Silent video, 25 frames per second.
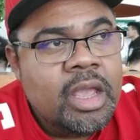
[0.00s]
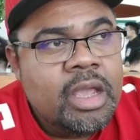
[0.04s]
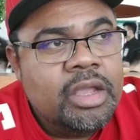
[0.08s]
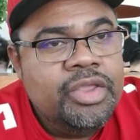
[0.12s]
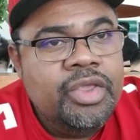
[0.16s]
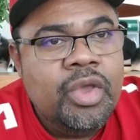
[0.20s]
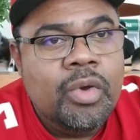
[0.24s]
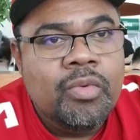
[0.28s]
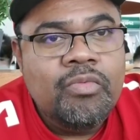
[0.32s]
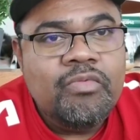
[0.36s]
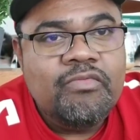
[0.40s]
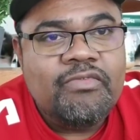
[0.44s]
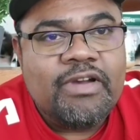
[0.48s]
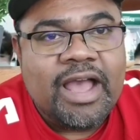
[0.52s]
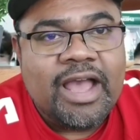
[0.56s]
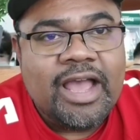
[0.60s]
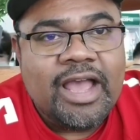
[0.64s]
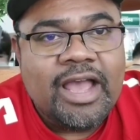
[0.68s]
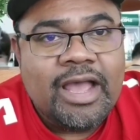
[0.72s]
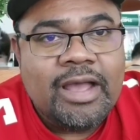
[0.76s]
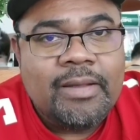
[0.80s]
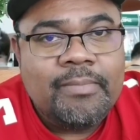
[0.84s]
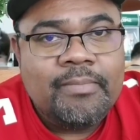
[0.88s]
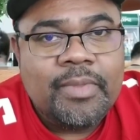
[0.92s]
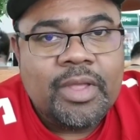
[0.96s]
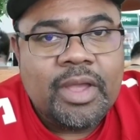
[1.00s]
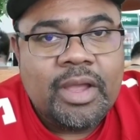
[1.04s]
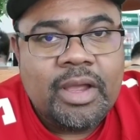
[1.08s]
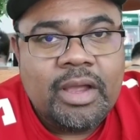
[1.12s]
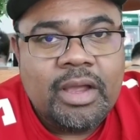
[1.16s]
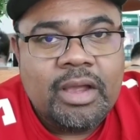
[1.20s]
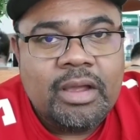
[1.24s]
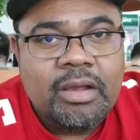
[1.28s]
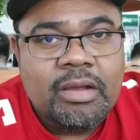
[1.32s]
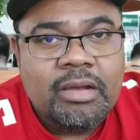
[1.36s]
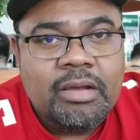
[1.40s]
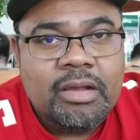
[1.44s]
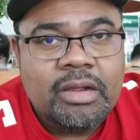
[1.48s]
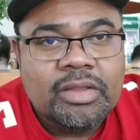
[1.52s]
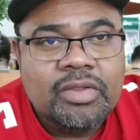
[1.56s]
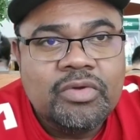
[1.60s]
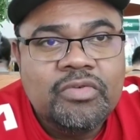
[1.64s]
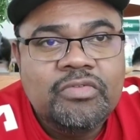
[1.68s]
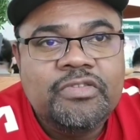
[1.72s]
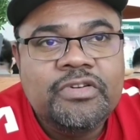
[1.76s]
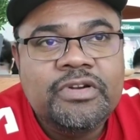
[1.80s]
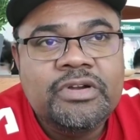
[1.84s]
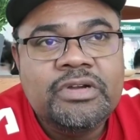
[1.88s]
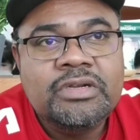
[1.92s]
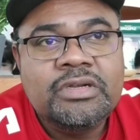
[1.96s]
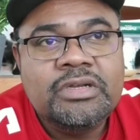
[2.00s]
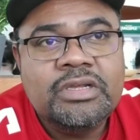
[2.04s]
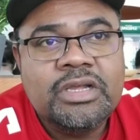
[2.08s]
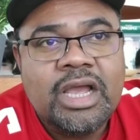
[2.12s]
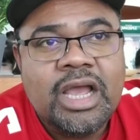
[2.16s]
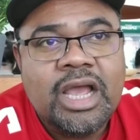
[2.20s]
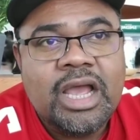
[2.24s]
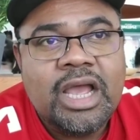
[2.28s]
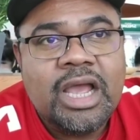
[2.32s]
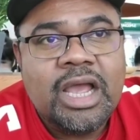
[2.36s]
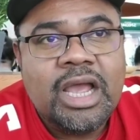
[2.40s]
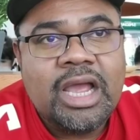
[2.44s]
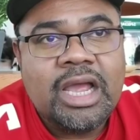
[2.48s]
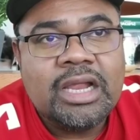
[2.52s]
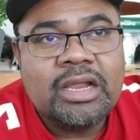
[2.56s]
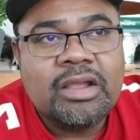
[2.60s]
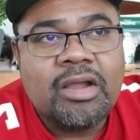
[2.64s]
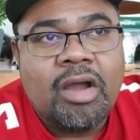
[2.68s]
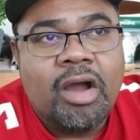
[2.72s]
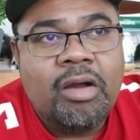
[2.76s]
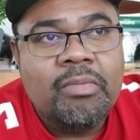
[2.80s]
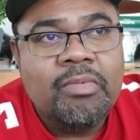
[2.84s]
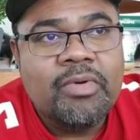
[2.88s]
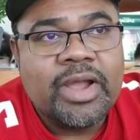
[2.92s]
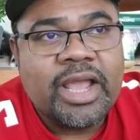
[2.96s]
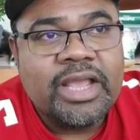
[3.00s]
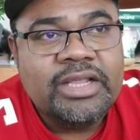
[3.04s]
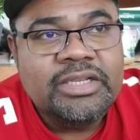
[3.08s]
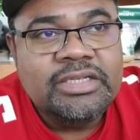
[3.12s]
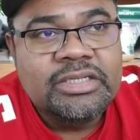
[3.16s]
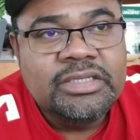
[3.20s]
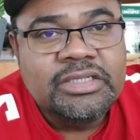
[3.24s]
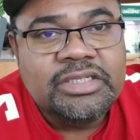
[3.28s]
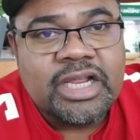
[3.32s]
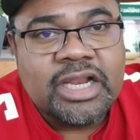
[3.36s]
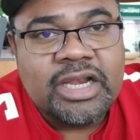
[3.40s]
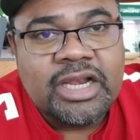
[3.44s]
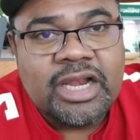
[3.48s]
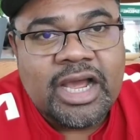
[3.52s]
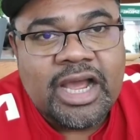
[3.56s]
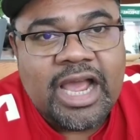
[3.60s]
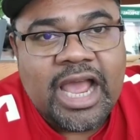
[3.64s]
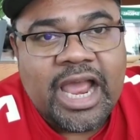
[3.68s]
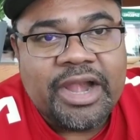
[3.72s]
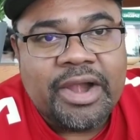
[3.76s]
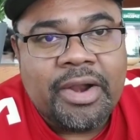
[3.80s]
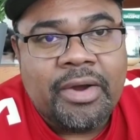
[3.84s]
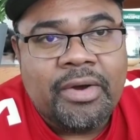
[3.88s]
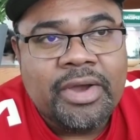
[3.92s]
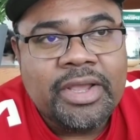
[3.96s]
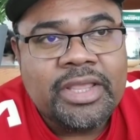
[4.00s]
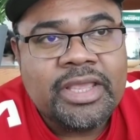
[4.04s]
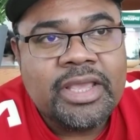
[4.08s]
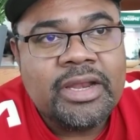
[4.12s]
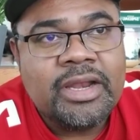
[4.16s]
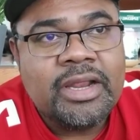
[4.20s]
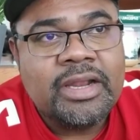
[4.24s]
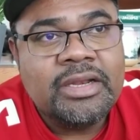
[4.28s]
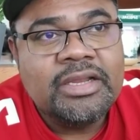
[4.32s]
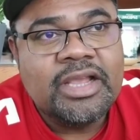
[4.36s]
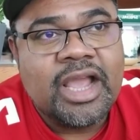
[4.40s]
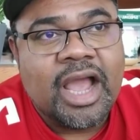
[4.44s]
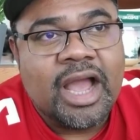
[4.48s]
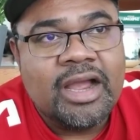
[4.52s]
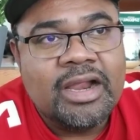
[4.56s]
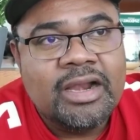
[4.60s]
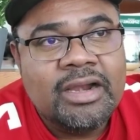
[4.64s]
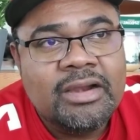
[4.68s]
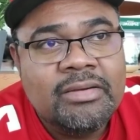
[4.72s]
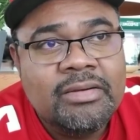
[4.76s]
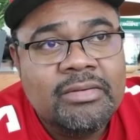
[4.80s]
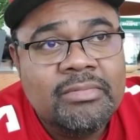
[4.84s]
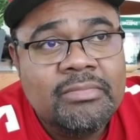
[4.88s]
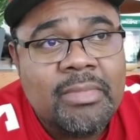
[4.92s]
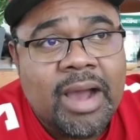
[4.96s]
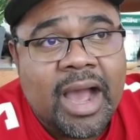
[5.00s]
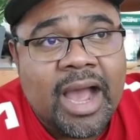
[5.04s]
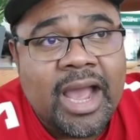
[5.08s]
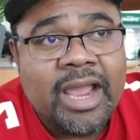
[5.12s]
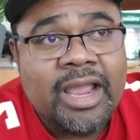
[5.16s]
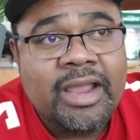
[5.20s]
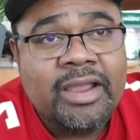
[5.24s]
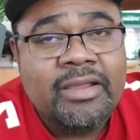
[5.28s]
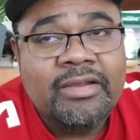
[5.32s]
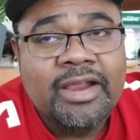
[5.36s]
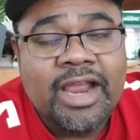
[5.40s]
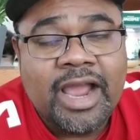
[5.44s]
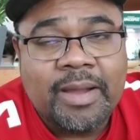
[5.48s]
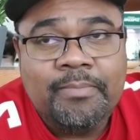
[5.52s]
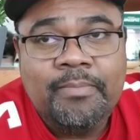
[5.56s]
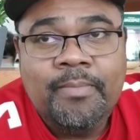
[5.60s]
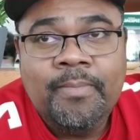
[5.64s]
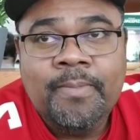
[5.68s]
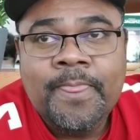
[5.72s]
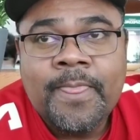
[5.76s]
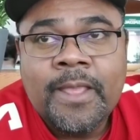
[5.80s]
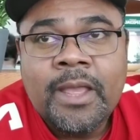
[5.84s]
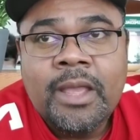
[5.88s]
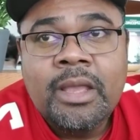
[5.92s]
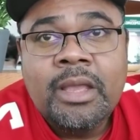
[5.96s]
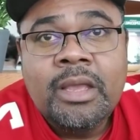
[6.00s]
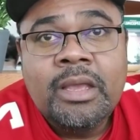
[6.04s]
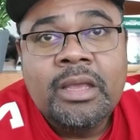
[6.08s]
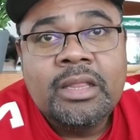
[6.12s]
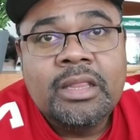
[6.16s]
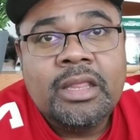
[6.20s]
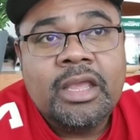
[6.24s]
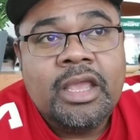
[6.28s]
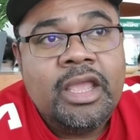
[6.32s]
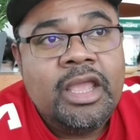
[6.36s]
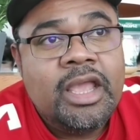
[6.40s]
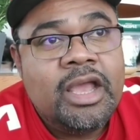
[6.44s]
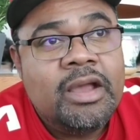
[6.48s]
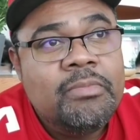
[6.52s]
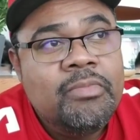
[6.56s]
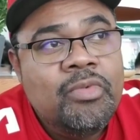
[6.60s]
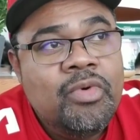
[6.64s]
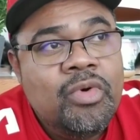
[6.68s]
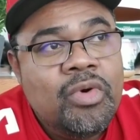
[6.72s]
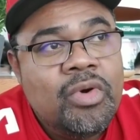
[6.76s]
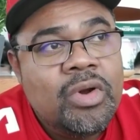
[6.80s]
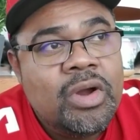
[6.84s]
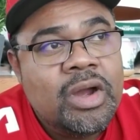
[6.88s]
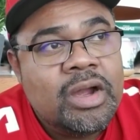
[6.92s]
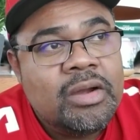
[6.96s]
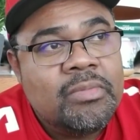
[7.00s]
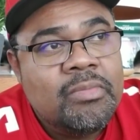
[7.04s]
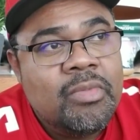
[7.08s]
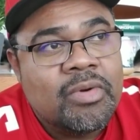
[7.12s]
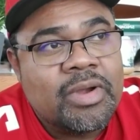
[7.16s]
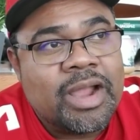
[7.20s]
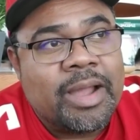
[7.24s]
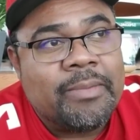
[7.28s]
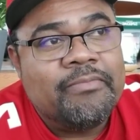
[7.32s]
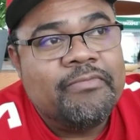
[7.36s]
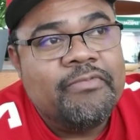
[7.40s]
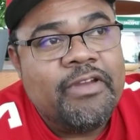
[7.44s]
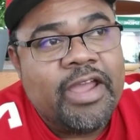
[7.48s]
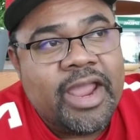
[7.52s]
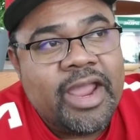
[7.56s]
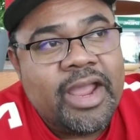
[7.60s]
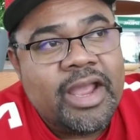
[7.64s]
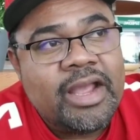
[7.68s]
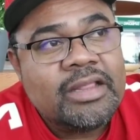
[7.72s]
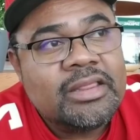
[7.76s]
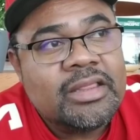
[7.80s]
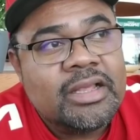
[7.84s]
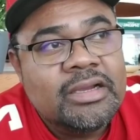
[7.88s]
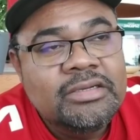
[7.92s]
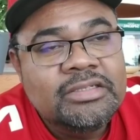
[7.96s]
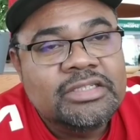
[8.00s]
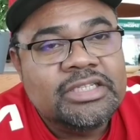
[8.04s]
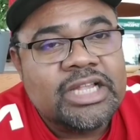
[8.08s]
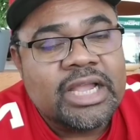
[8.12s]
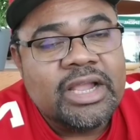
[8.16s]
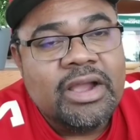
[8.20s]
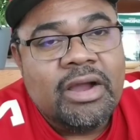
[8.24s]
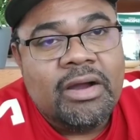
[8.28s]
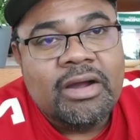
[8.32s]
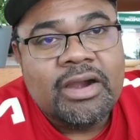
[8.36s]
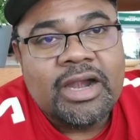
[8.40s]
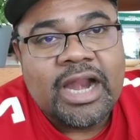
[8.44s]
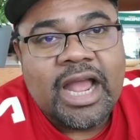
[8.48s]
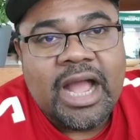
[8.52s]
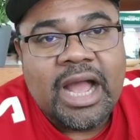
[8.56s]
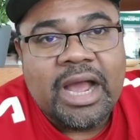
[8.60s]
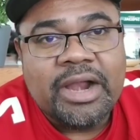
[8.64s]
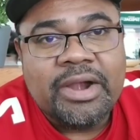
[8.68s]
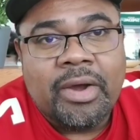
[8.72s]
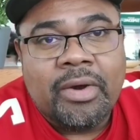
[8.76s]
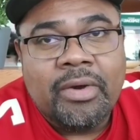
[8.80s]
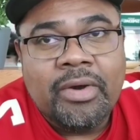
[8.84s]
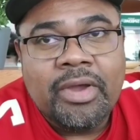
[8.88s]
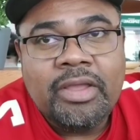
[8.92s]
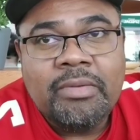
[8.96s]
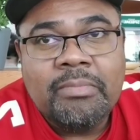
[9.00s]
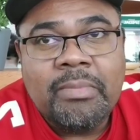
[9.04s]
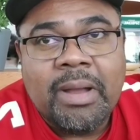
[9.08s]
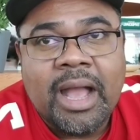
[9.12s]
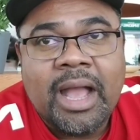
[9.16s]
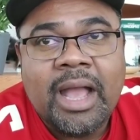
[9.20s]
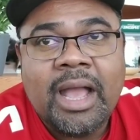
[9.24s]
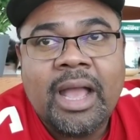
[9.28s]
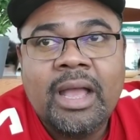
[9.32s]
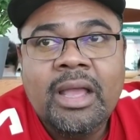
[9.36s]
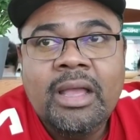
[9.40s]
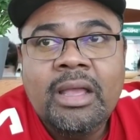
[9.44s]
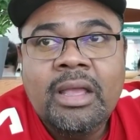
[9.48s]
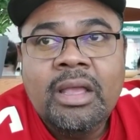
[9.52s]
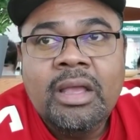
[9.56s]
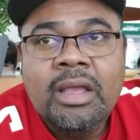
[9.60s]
Dũng và à, Thu Phương à, có một cái chương trình ở Hà Nội cho nên cần bay gấp thì à, mua một cặp vé từ Sài Gòn ra Hà Nội mà